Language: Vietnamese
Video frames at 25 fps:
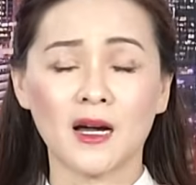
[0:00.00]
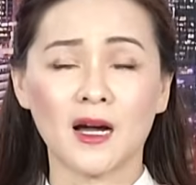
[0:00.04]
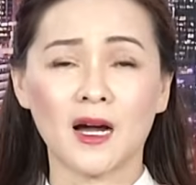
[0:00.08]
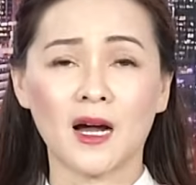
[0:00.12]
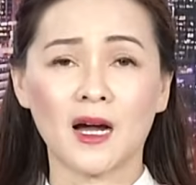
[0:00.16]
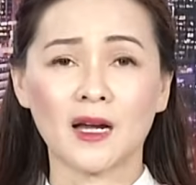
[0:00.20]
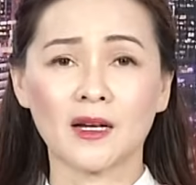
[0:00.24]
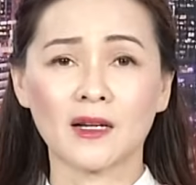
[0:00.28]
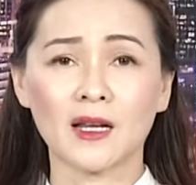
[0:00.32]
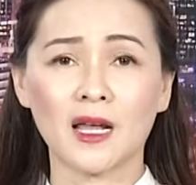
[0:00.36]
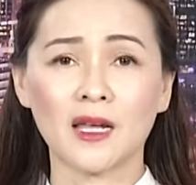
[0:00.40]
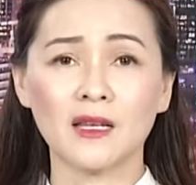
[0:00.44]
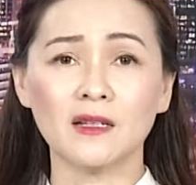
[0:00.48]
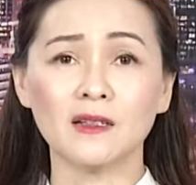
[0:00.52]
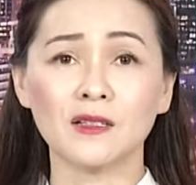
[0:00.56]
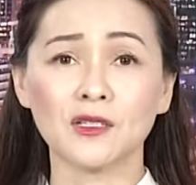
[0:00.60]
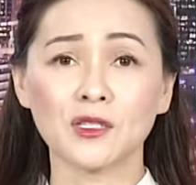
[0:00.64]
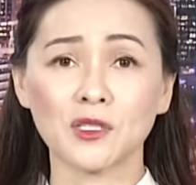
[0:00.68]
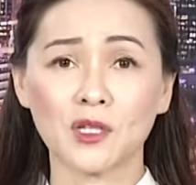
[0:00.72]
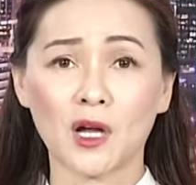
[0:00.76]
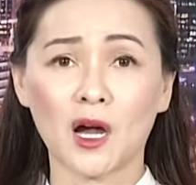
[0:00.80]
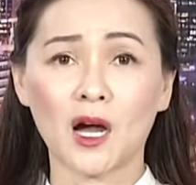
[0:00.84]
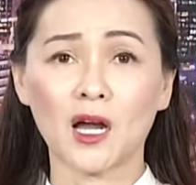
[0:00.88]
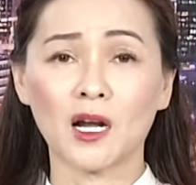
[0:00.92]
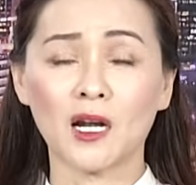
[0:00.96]
À, đây
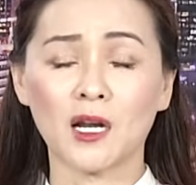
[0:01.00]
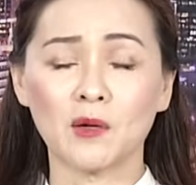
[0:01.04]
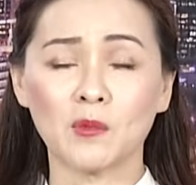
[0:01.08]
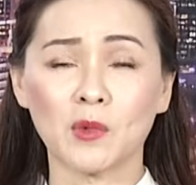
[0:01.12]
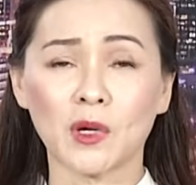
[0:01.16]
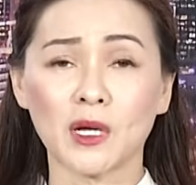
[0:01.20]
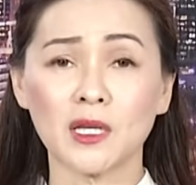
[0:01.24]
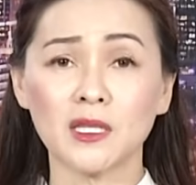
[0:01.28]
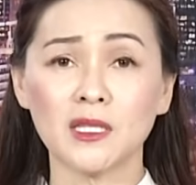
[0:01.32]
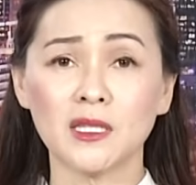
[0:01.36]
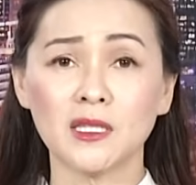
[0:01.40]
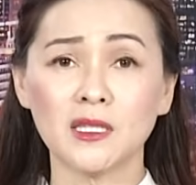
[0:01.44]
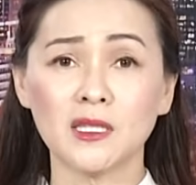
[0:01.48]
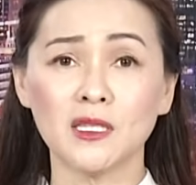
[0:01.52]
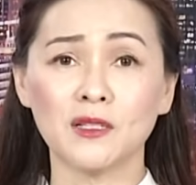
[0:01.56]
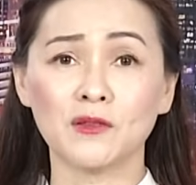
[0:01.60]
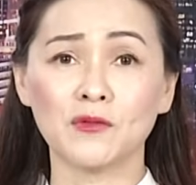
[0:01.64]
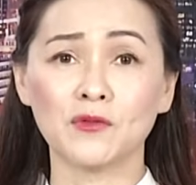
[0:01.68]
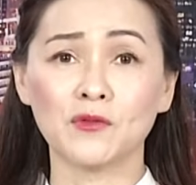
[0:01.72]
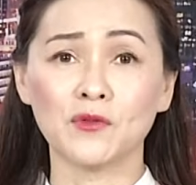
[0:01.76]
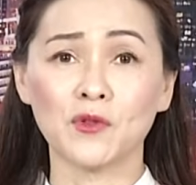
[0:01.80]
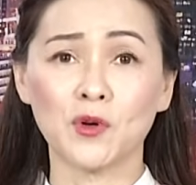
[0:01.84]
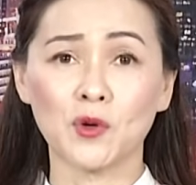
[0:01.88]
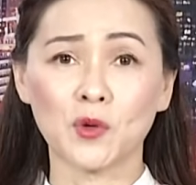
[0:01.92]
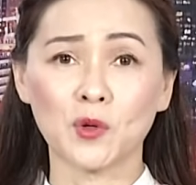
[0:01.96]
được cho là một cái chiến dịch
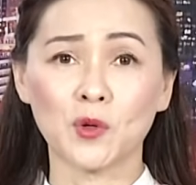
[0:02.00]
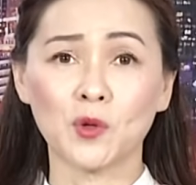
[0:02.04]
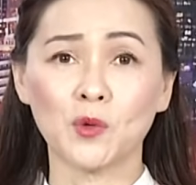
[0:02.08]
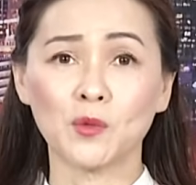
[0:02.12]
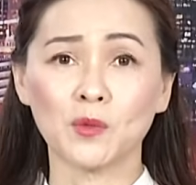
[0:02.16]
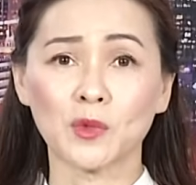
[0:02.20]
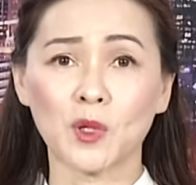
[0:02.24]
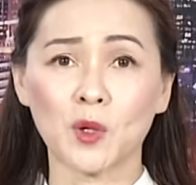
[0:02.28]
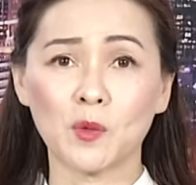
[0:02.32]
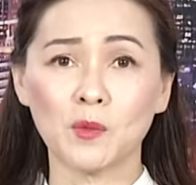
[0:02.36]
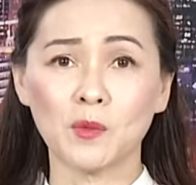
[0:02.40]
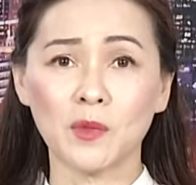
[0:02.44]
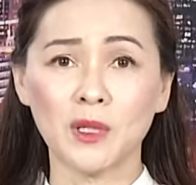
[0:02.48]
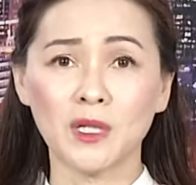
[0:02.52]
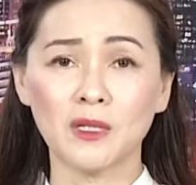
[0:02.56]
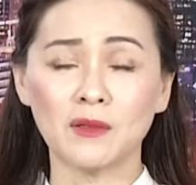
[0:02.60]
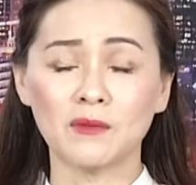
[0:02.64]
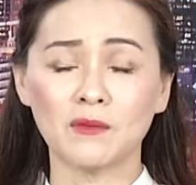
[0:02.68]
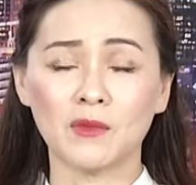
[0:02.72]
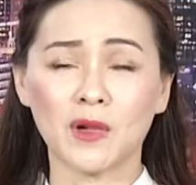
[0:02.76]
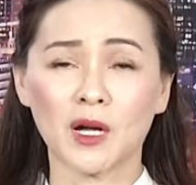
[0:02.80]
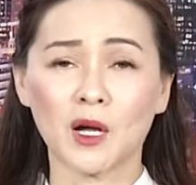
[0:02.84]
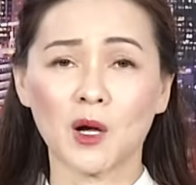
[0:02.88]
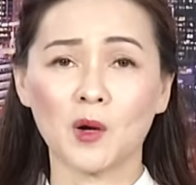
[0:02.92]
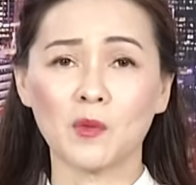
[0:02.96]
vô cùng thông
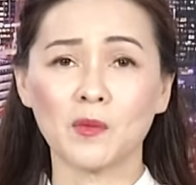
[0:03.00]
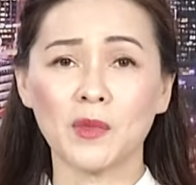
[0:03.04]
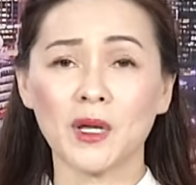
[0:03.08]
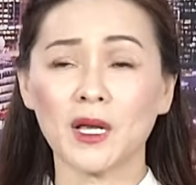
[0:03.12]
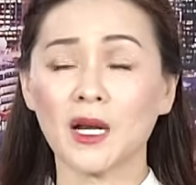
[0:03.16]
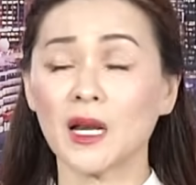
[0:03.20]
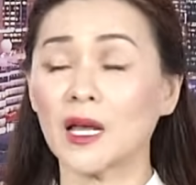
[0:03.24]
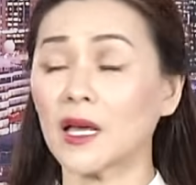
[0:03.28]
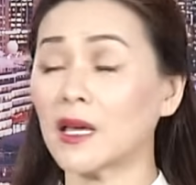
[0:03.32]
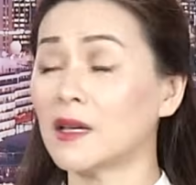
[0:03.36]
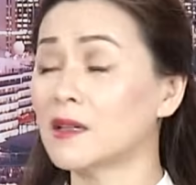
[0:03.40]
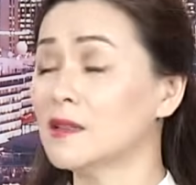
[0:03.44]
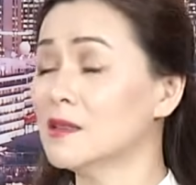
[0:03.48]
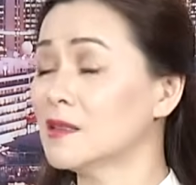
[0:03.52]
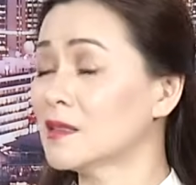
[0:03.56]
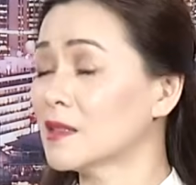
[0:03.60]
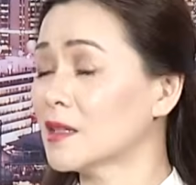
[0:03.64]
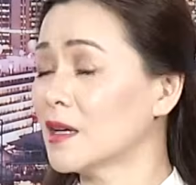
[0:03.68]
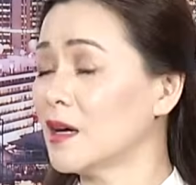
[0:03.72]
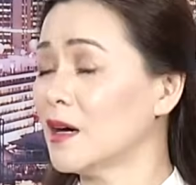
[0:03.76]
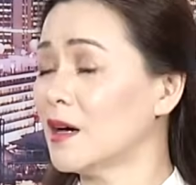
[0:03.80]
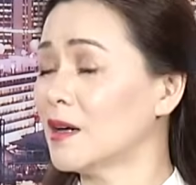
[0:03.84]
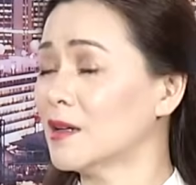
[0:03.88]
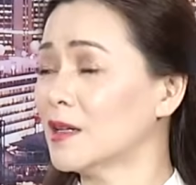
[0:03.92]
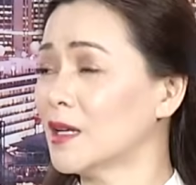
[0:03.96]
minh và không biết là cái
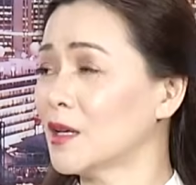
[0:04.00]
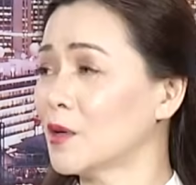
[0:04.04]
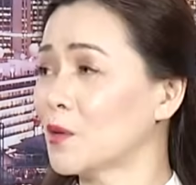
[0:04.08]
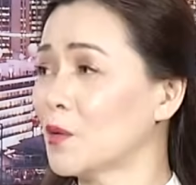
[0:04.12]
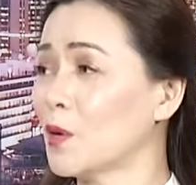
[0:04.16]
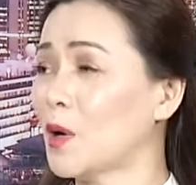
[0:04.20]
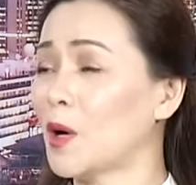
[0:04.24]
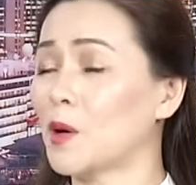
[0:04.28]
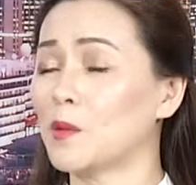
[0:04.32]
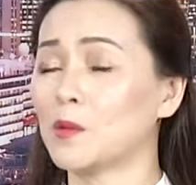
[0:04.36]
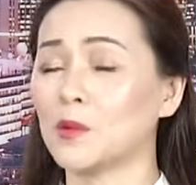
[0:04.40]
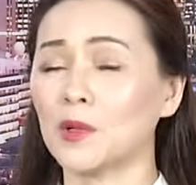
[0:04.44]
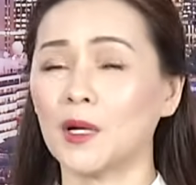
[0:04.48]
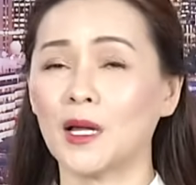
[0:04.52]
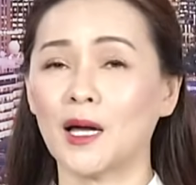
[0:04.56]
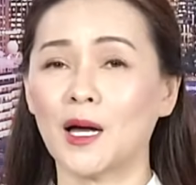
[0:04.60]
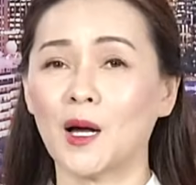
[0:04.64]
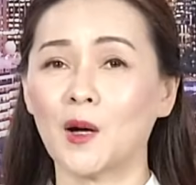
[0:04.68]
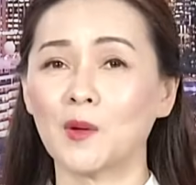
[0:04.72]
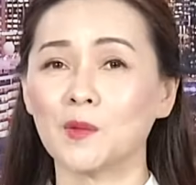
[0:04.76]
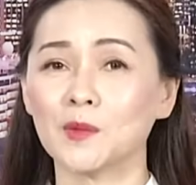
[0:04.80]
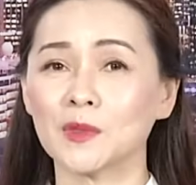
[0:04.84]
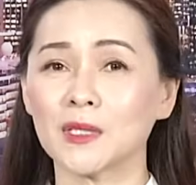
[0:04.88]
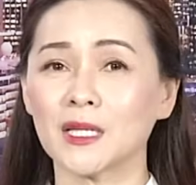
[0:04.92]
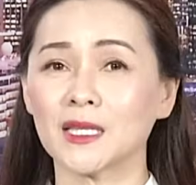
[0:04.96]
nước cờ này của ông là
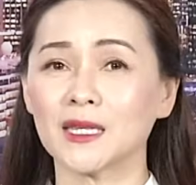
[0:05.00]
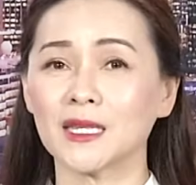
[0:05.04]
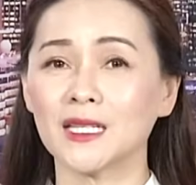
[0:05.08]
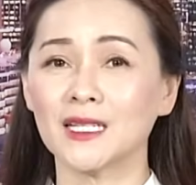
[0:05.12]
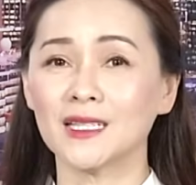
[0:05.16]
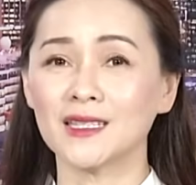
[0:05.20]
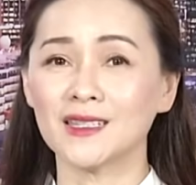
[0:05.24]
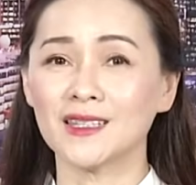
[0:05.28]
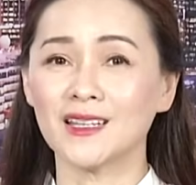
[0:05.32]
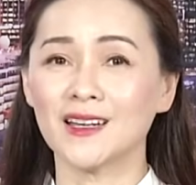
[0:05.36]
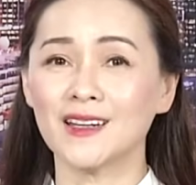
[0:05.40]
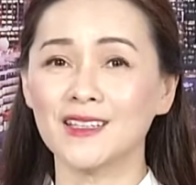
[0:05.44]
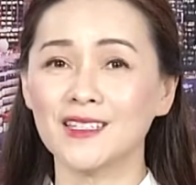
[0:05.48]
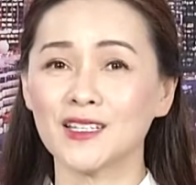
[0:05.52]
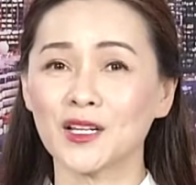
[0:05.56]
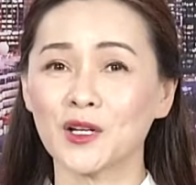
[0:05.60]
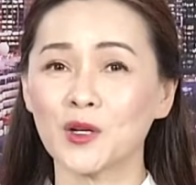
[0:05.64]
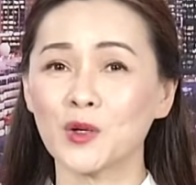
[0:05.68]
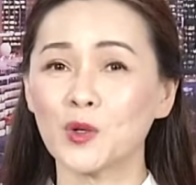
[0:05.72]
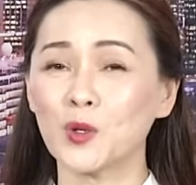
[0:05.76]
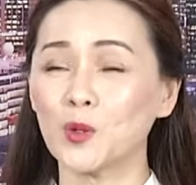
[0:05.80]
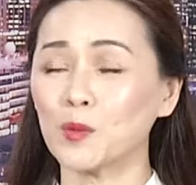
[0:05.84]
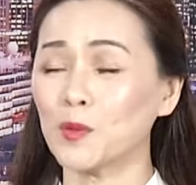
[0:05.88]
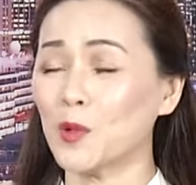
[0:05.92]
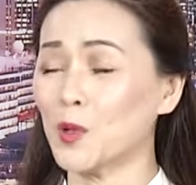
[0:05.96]
ông sẽ tính tới cho
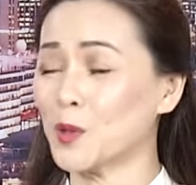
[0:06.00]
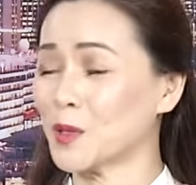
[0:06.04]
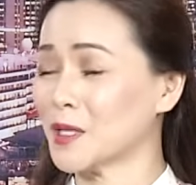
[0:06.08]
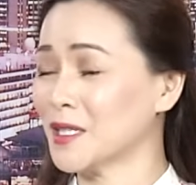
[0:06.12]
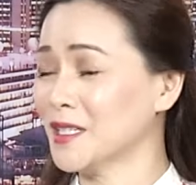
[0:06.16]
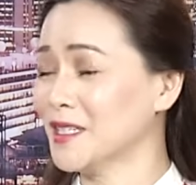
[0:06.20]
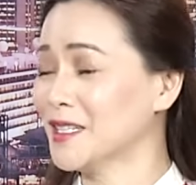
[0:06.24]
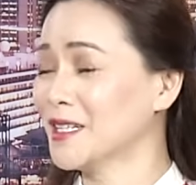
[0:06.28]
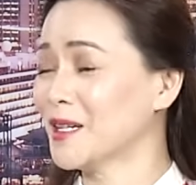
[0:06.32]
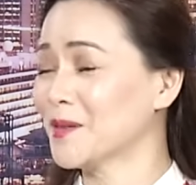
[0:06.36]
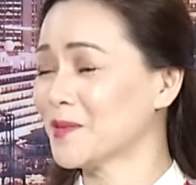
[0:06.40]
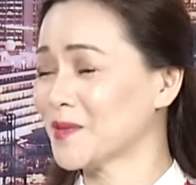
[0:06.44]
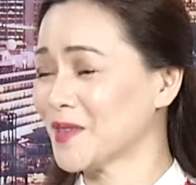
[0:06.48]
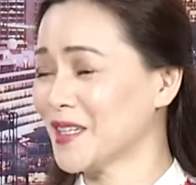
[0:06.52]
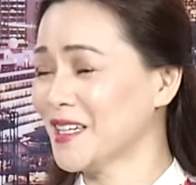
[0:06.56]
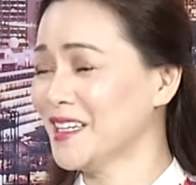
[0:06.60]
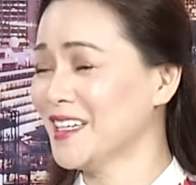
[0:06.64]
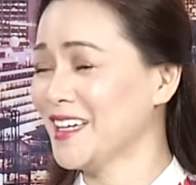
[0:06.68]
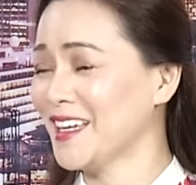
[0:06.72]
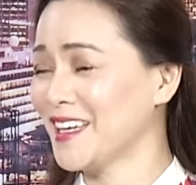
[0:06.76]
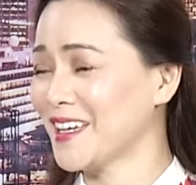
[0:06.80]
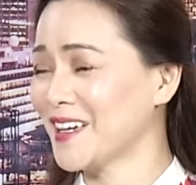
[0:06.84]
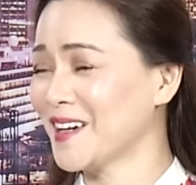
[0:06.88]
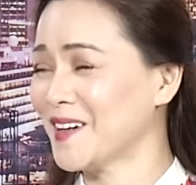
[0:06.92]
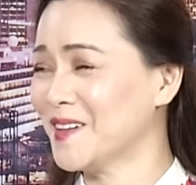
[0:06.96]
cái cuộc bầu cử năm tới
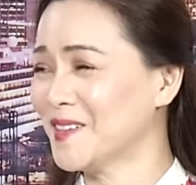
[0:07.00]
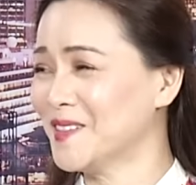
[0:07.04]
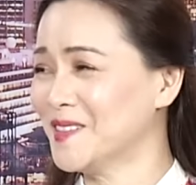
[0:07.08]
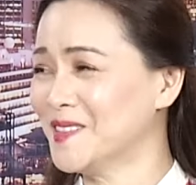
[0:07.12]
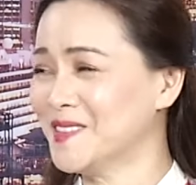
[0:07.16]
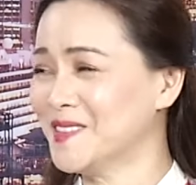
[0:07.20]
hay không.